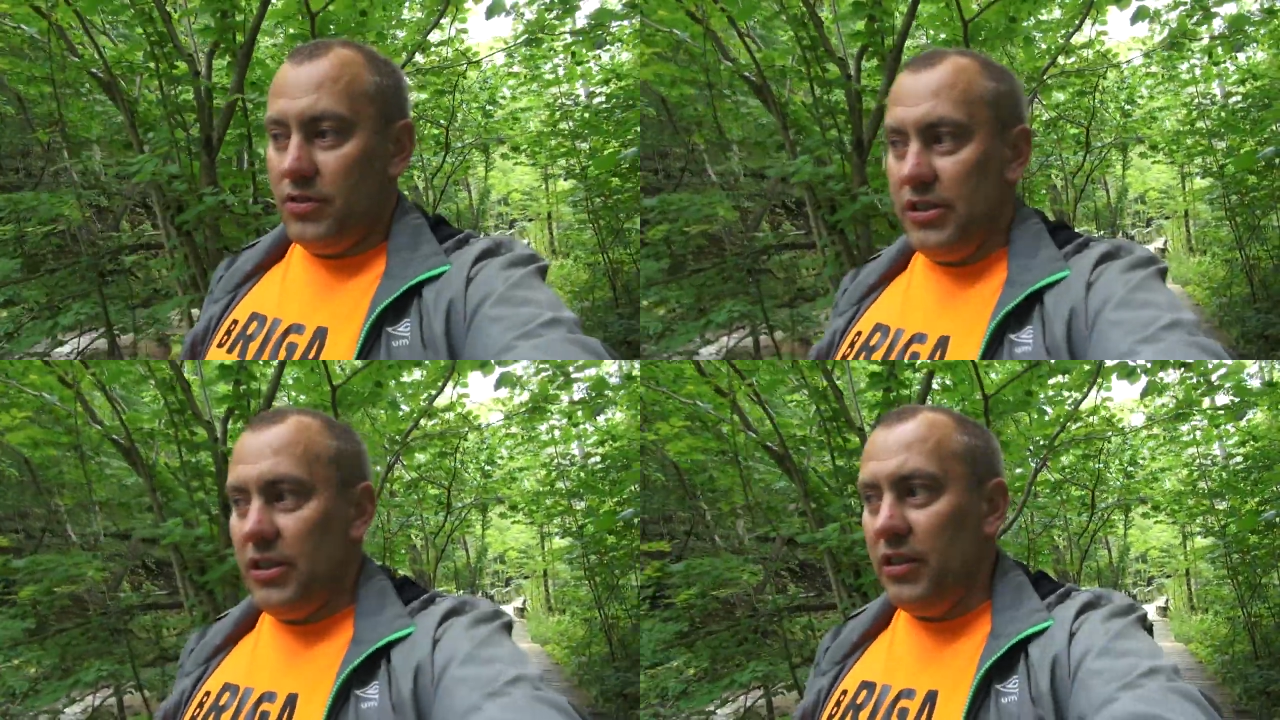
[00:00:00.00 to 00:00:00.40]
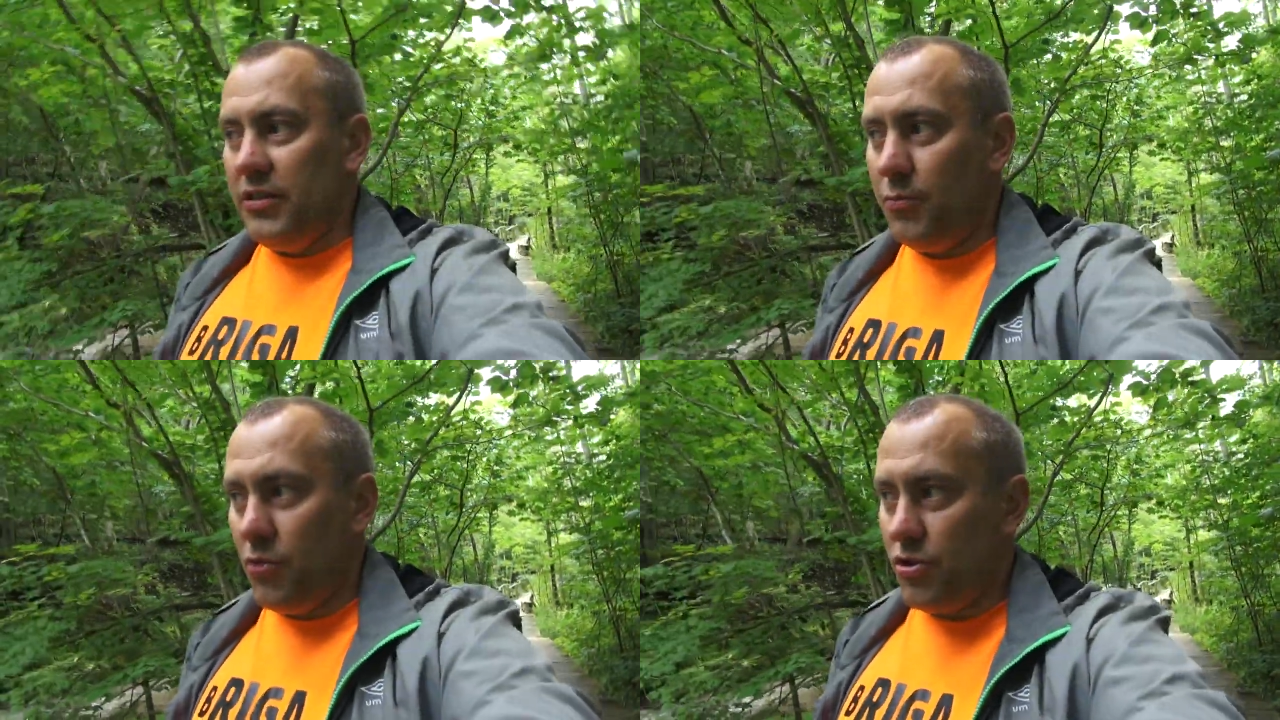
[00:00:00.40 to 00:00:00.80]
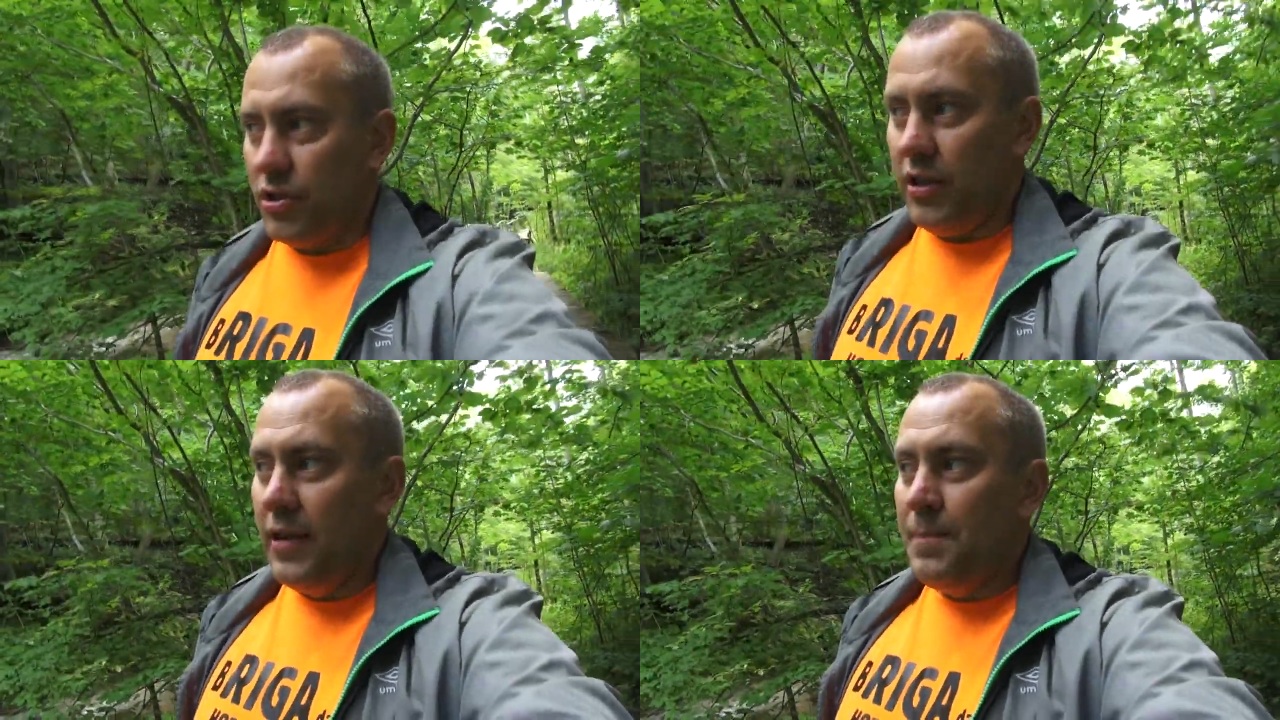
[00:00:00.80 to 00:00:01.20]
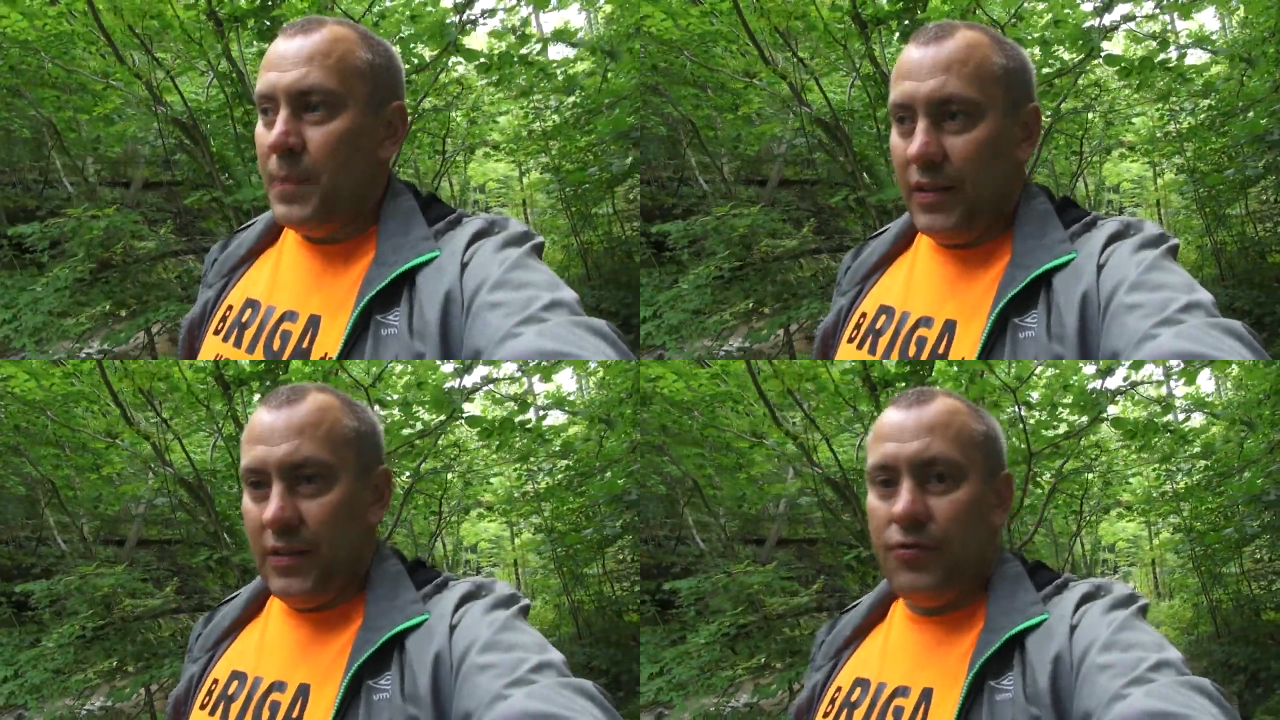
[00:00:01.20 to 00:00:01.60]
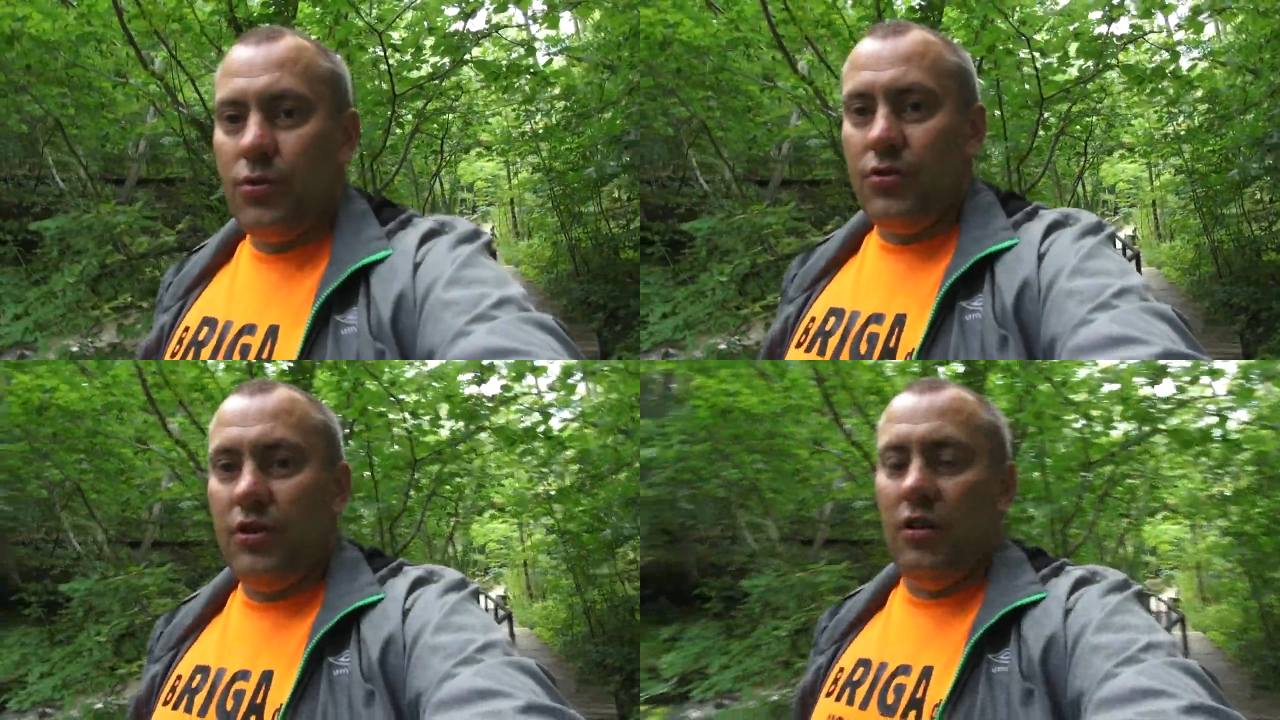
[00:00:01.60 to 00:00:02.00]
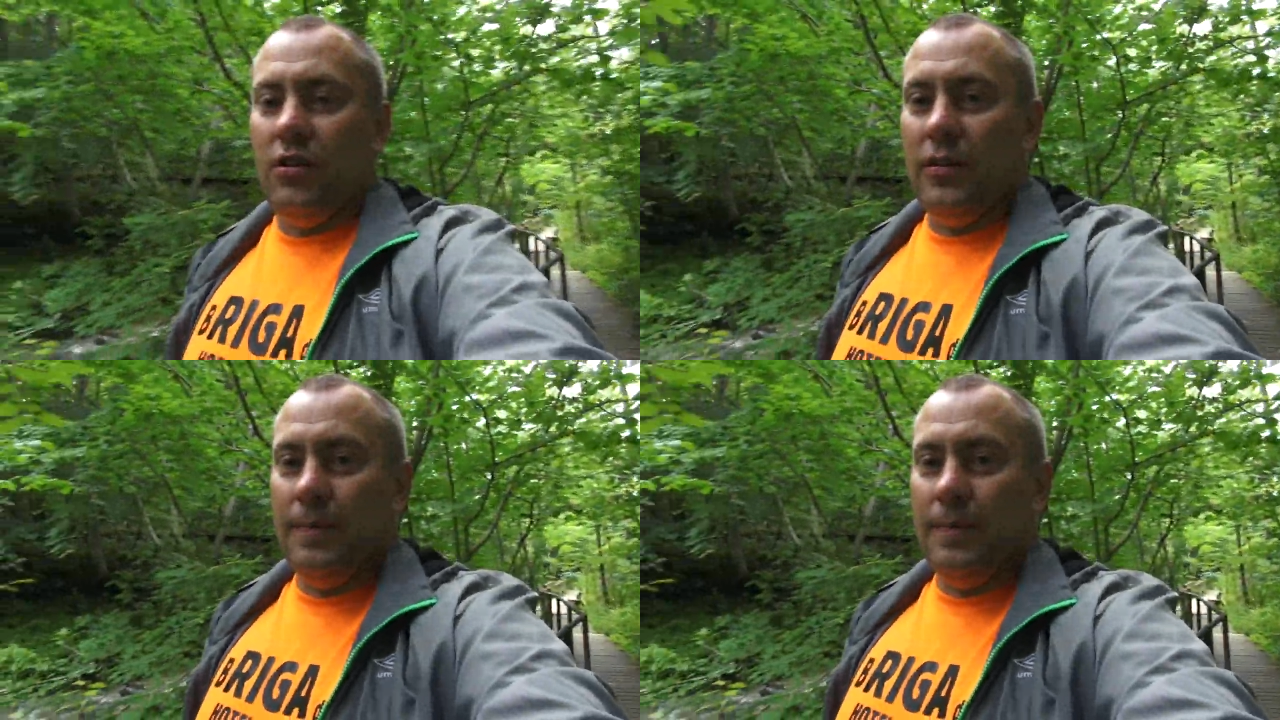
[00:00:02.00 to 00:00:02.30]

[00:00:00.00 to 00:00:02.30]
сделать можно, здесь все сделано.